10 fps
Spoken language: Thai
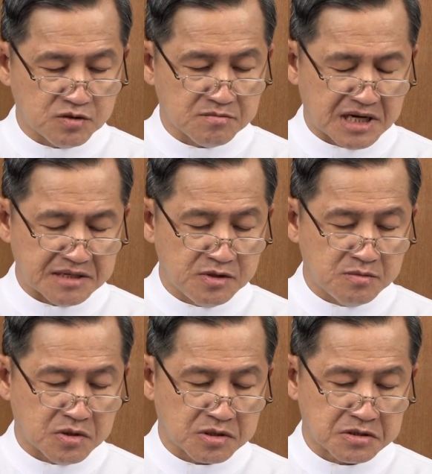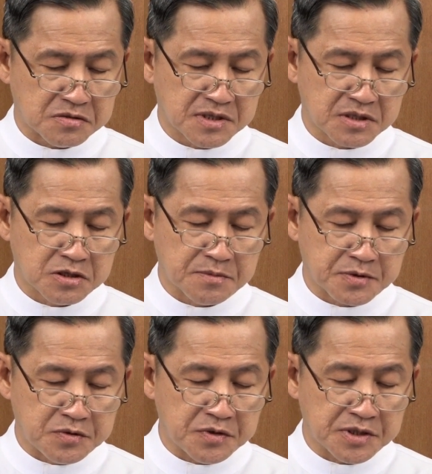จุดหมายมุ่งบอกเราว่าครอบ
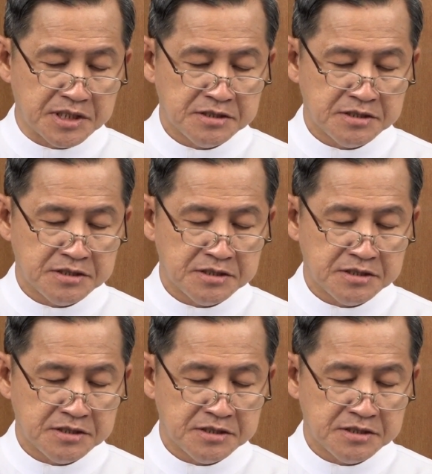ครัว